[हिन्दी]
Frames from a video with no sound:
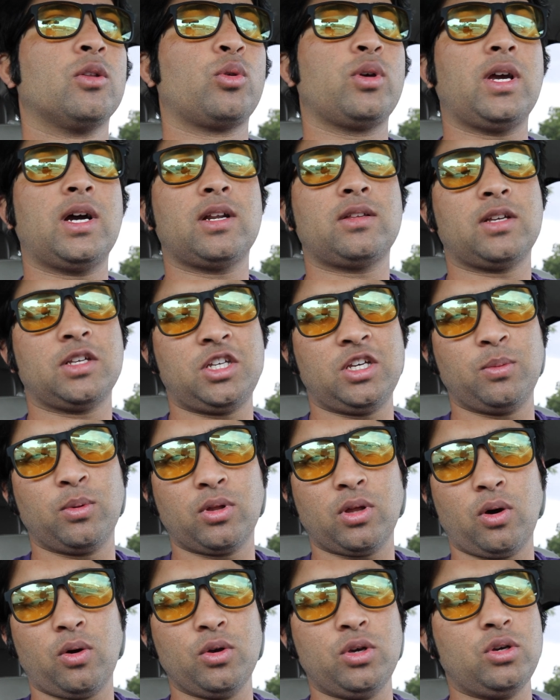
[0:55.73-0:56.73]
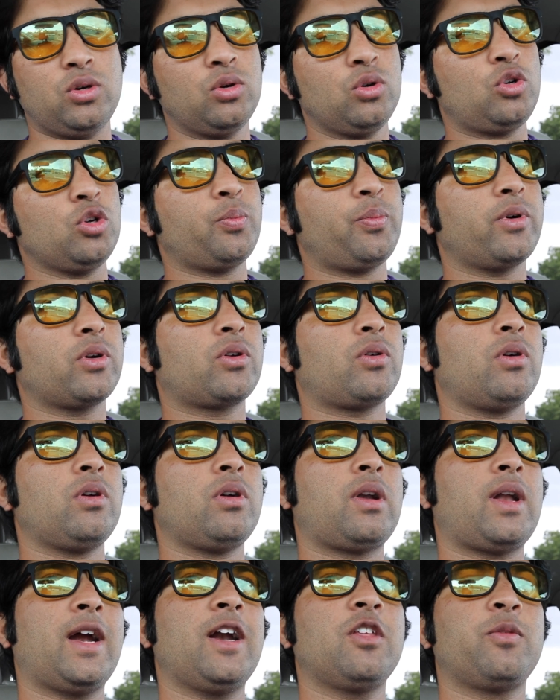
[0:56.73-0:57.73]
तो यार सच्ची बताऊँ यूट्यूब पर
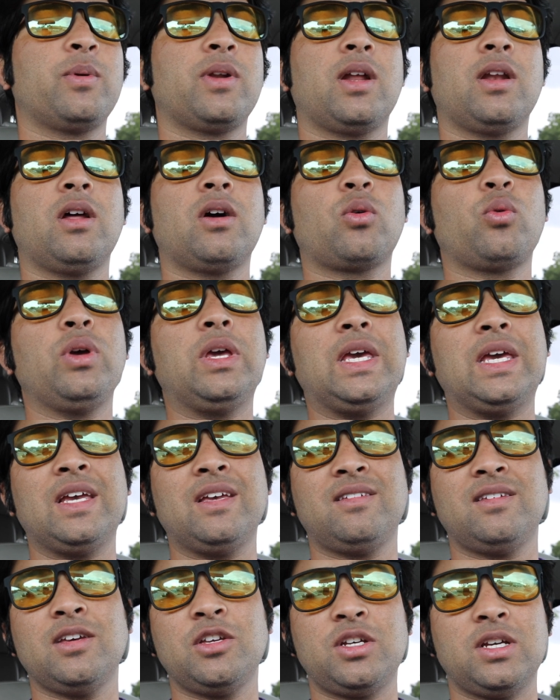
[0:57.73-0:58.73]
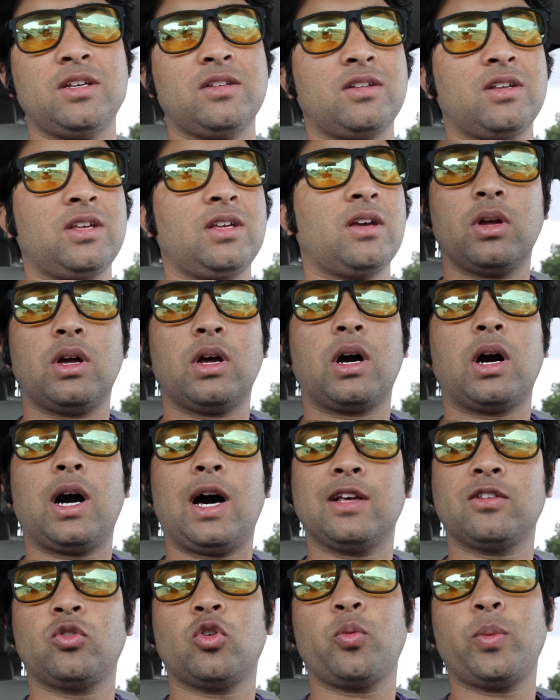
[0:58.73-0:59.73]
कॉन्टेंट्स बनाना कोई ईजी चीज़ नहीं है
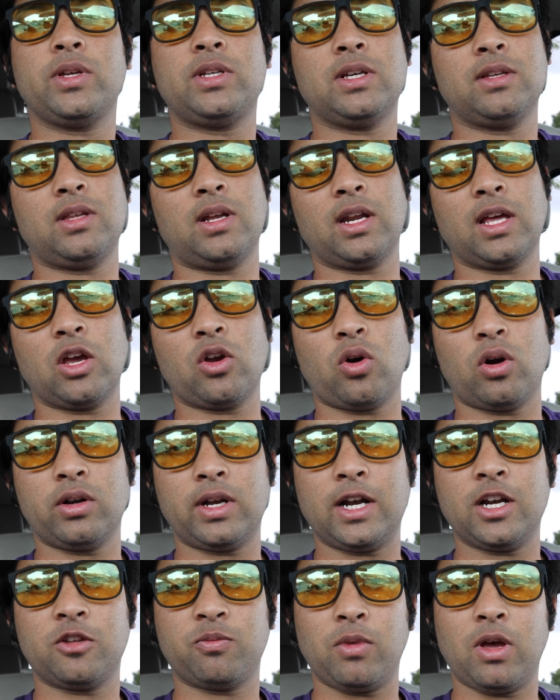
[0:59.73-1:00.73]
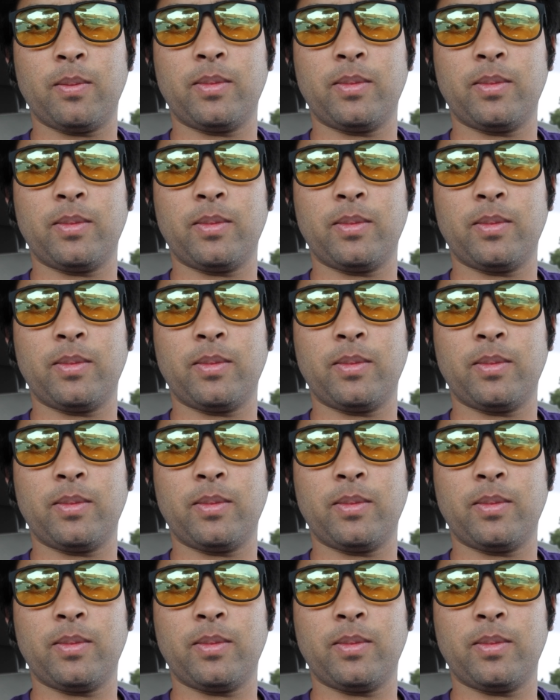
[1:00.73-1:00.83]
खासतौर पर जिस तरह के कॉन्टेंट्स मैं